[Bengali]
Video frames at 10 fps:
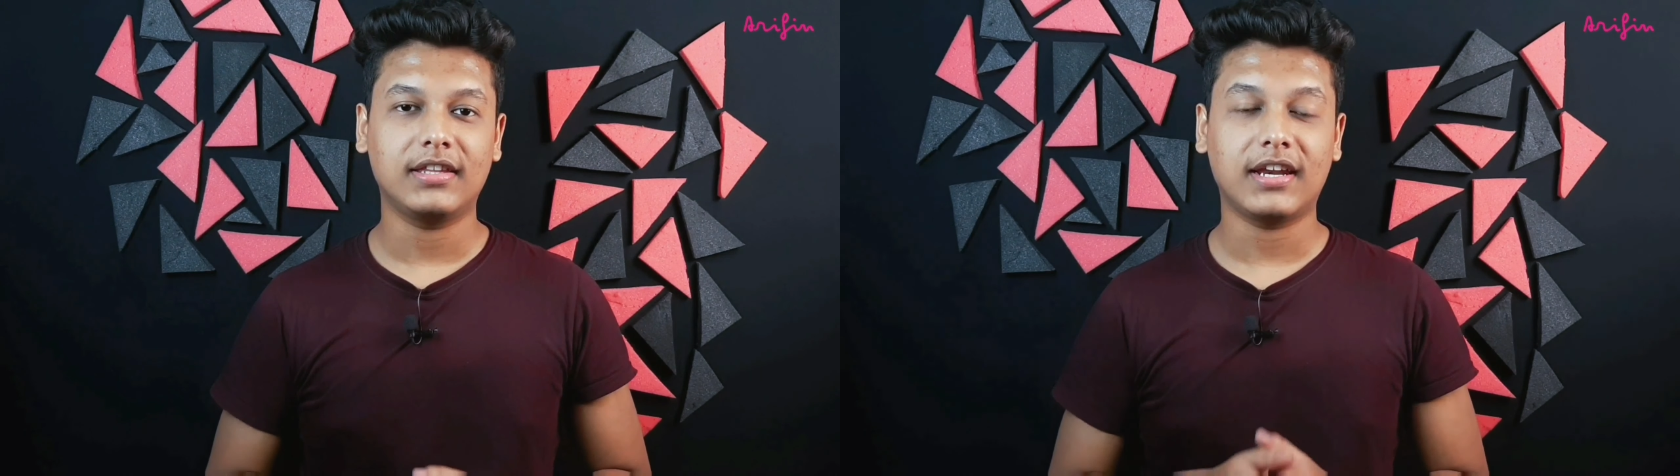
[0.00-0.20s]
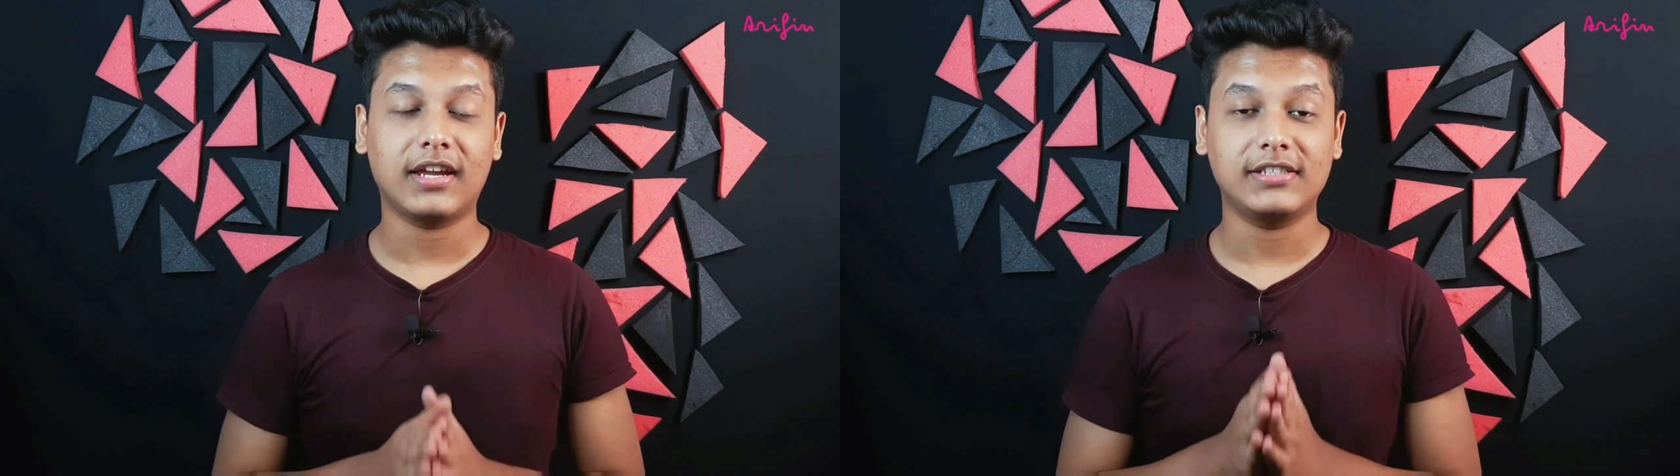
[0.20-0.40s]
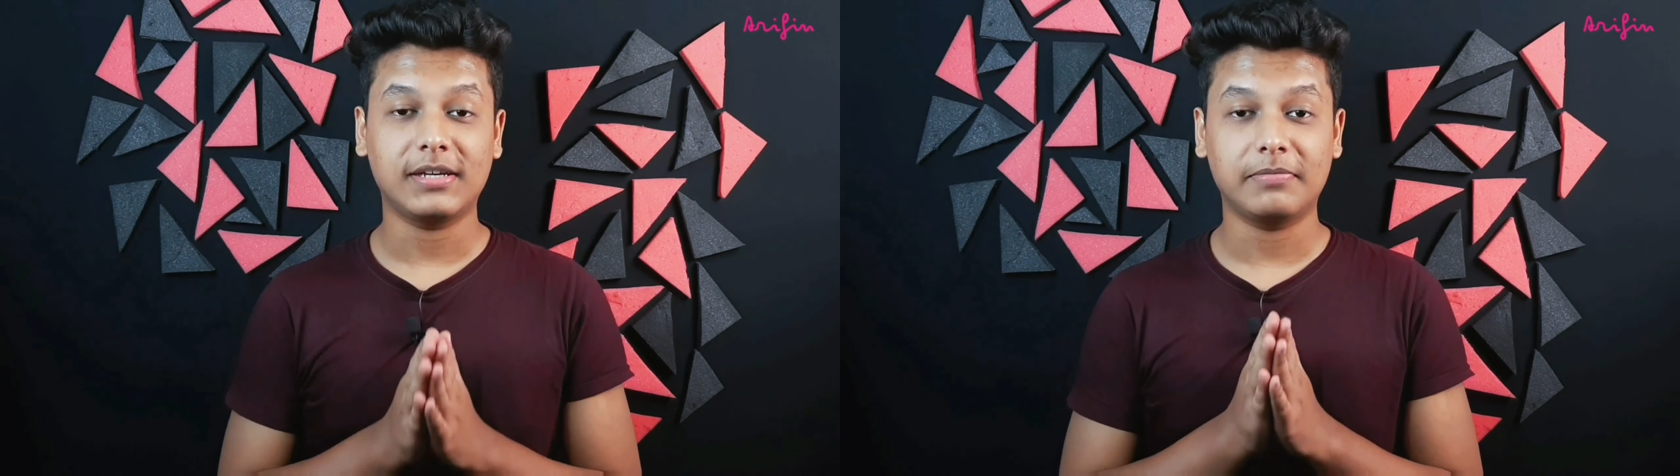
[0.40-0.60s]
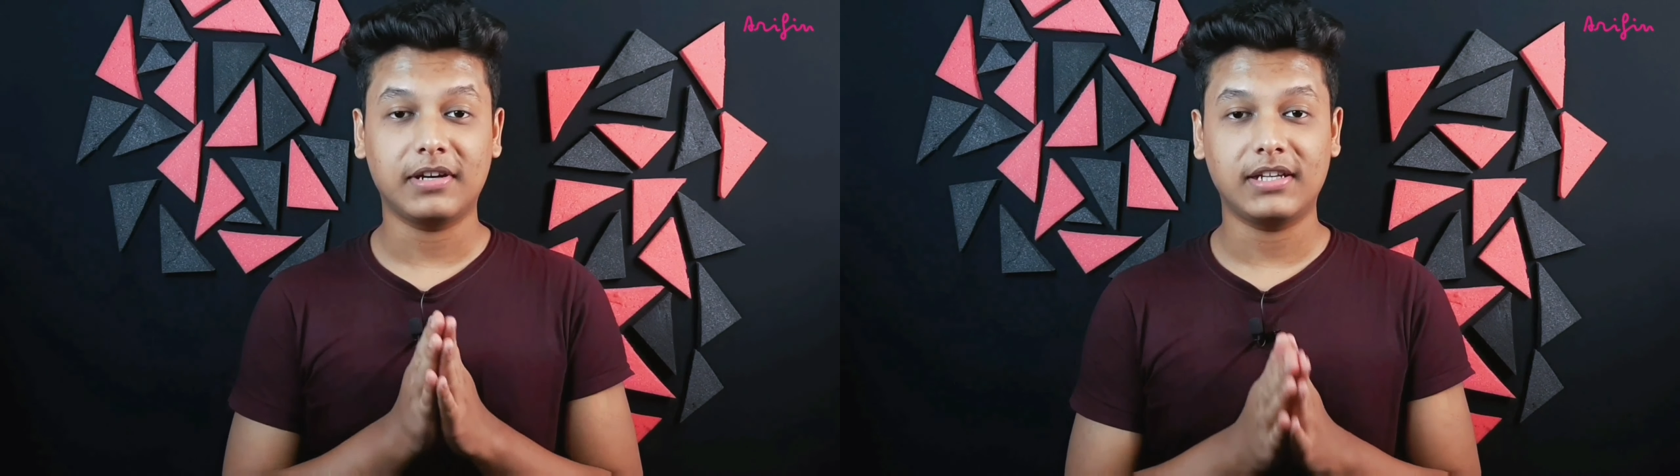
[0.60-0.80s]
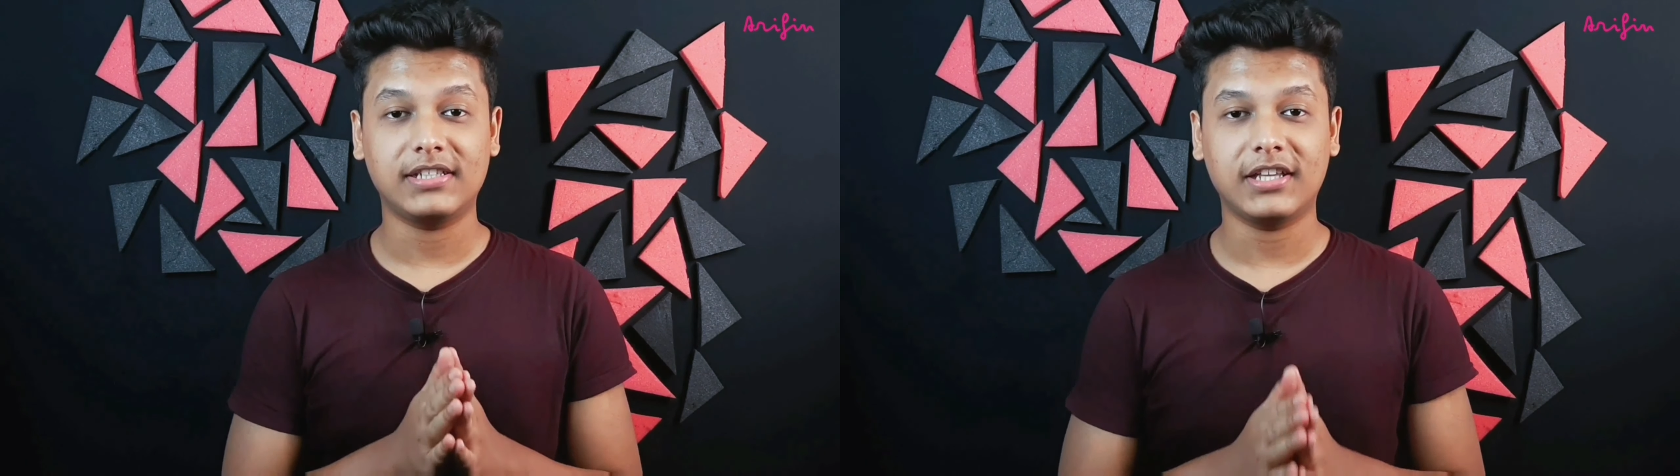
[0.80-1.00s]
তার কাছে
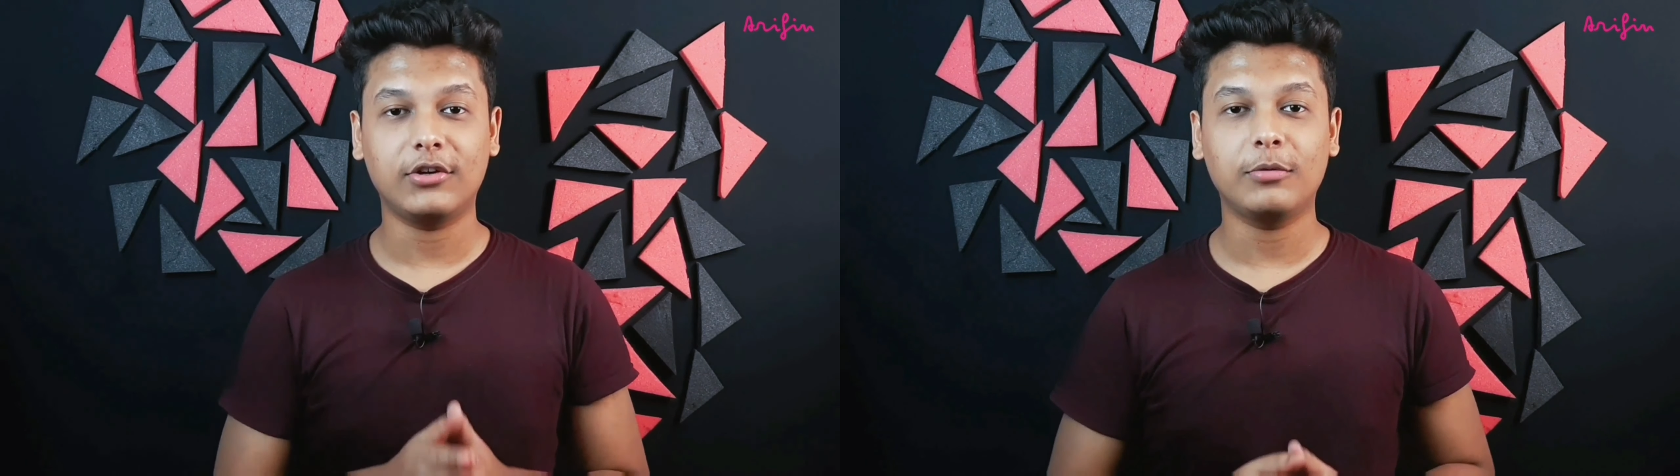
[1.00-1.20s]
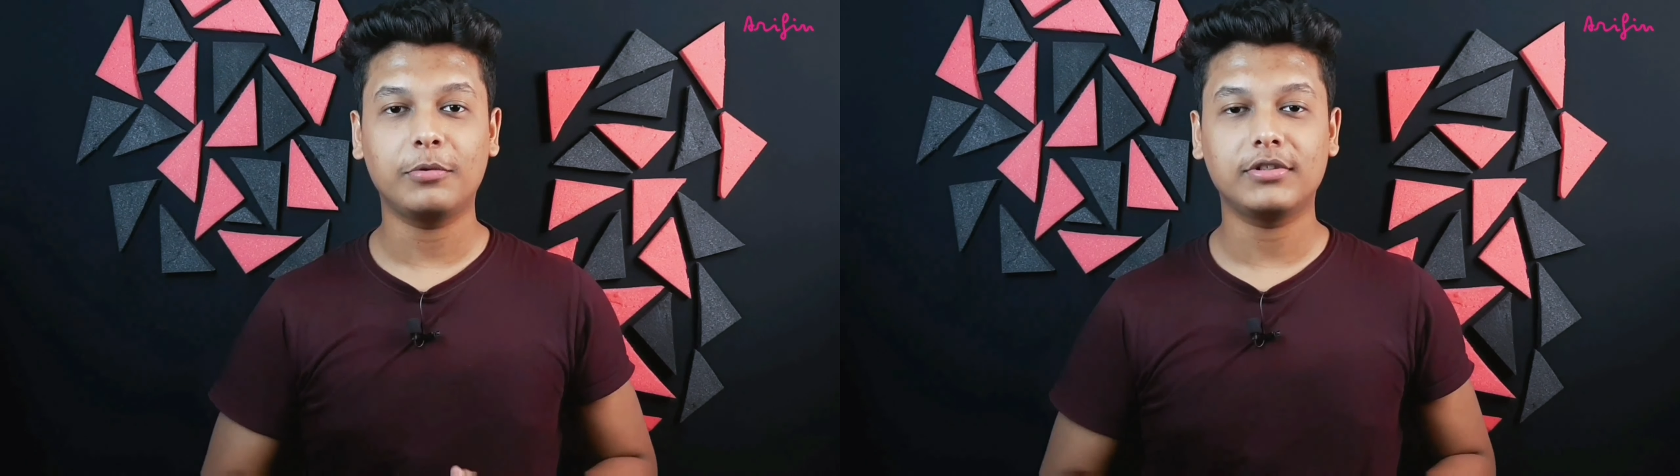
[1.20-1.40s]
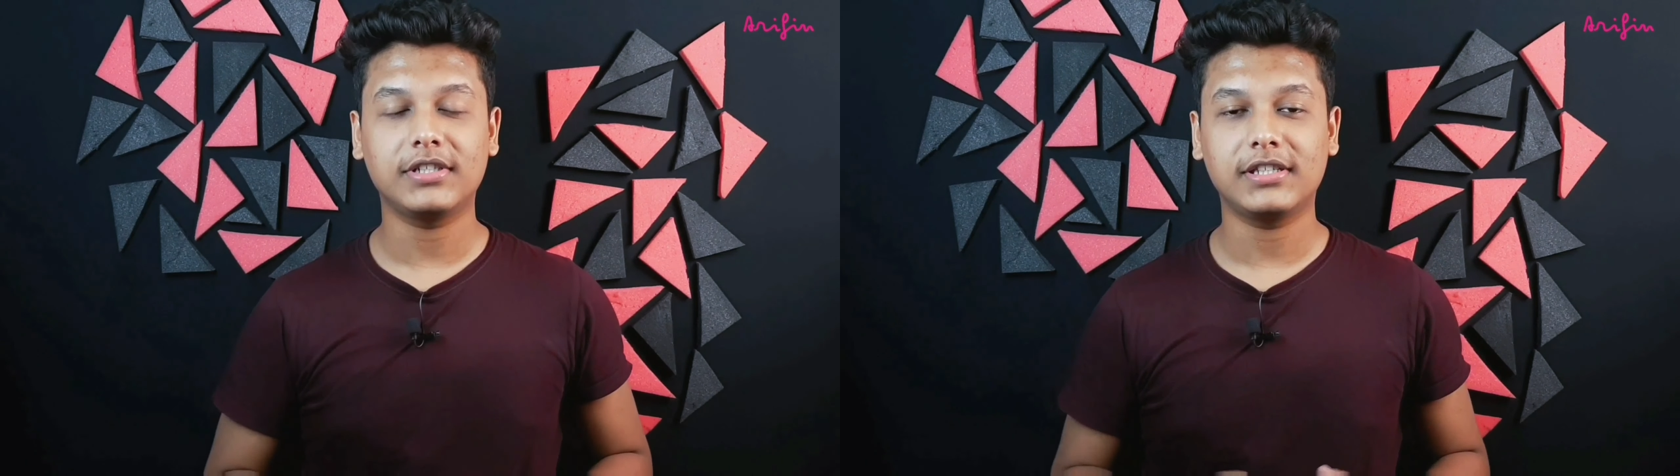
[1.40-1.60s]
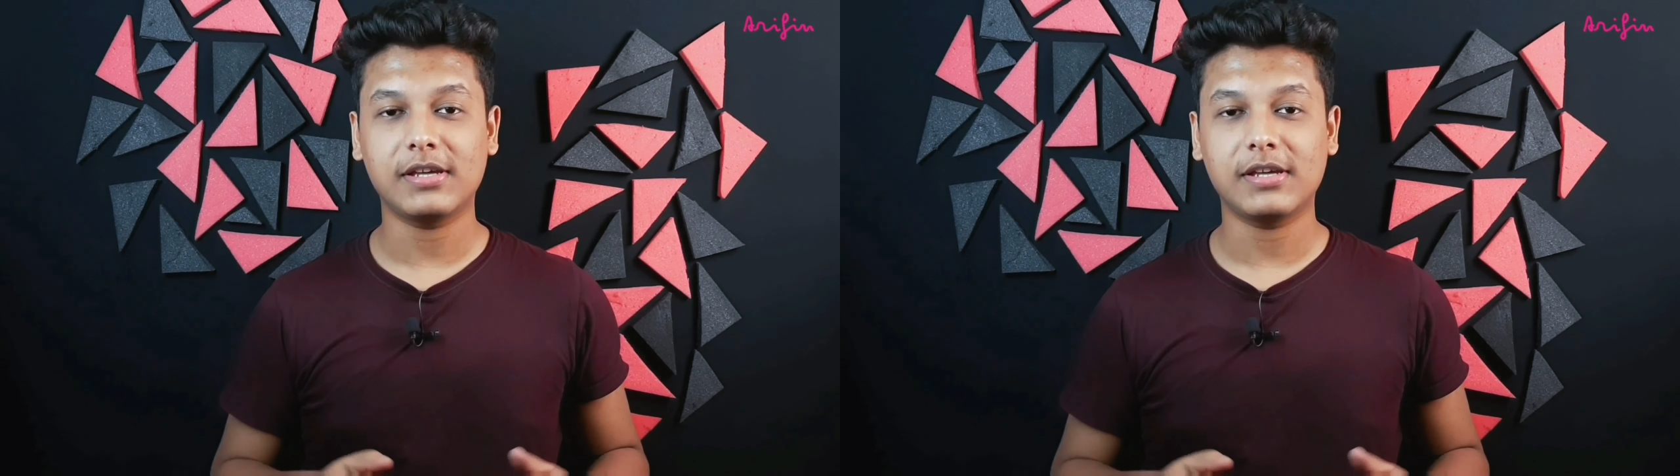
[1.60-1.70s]
আপনার এই সাধারণ পোস্টটি